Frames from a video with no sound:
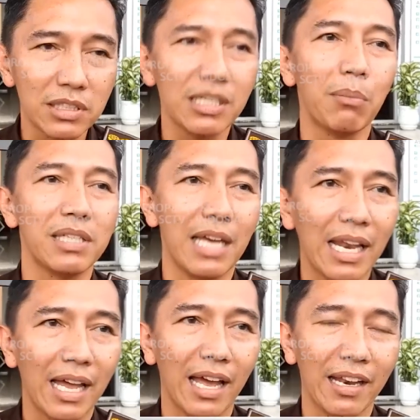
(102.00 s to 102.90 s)
sedang
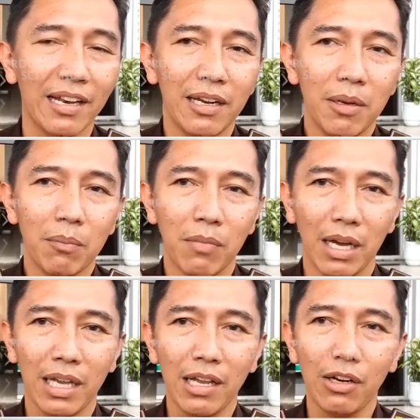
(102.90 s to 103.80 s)
berjalan.
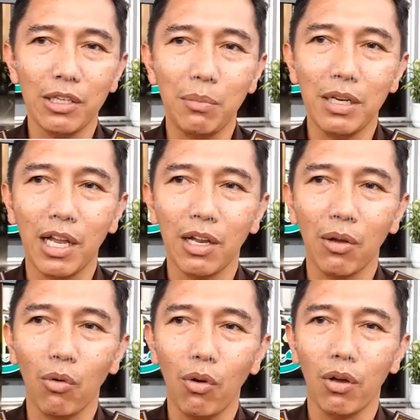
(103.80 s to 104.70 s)
Makanya kalau dibilang,
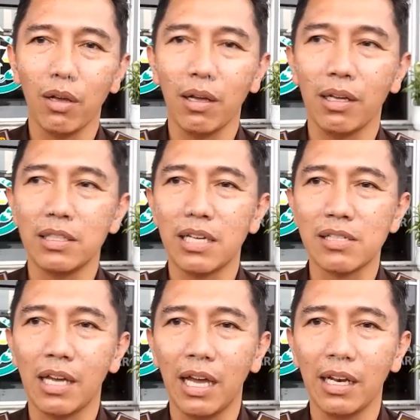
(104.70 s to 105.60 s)
wah
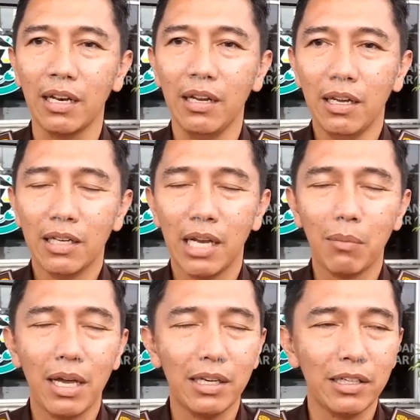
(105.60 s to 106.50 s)
kejaksaan
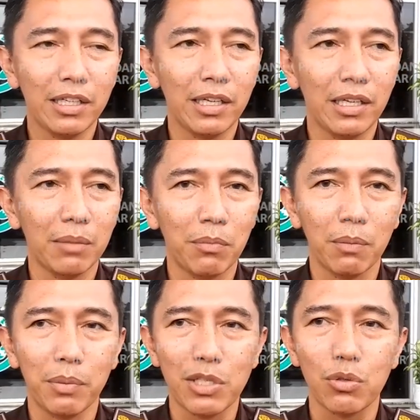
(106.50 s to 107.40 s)
dalam hal ini
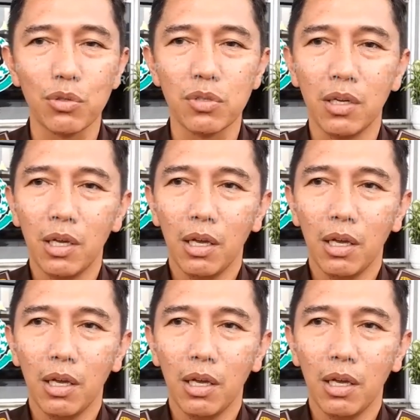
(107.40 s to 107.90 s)
visus